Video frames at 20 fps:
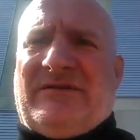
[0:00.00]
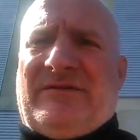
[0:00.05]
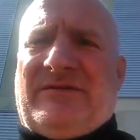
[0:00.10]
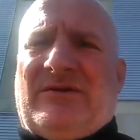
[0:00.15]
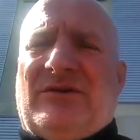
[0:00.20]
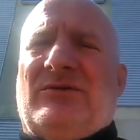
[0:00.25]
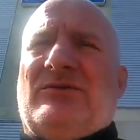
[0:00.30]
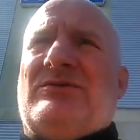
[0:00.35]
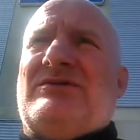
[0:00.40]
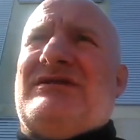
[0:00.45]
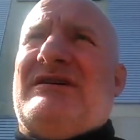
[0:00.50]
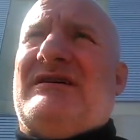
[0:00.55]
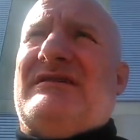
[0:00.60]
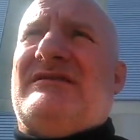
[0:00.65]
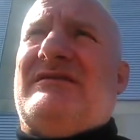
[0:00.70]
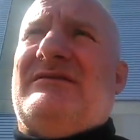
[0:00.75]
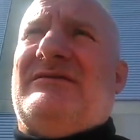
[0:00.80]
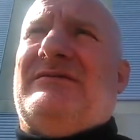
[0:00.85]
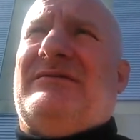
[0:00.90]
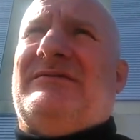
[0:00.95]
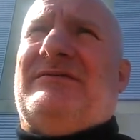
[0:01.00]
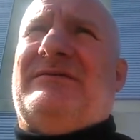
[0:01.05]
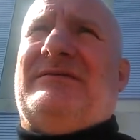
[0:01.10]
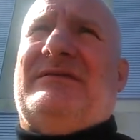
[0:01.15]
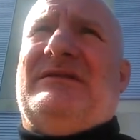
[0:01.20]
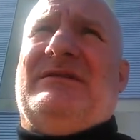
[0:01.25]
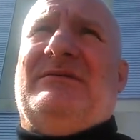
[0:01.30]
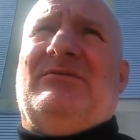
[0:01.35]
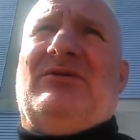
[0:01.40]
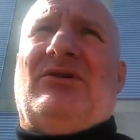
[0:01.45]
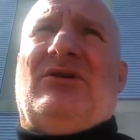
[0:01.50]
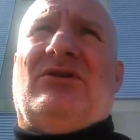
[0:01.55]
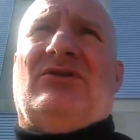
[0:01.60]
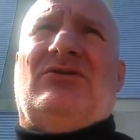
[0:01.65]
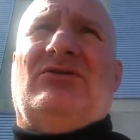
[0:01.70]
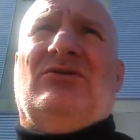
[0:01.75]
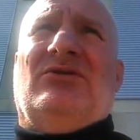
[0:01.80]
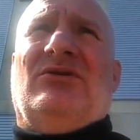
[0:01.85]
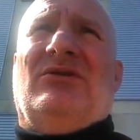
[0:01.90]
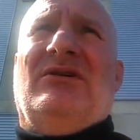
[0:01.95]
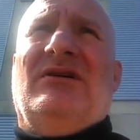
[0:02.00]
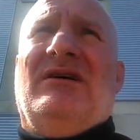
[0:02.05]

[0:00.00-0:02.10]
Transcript: To już jest w tym roku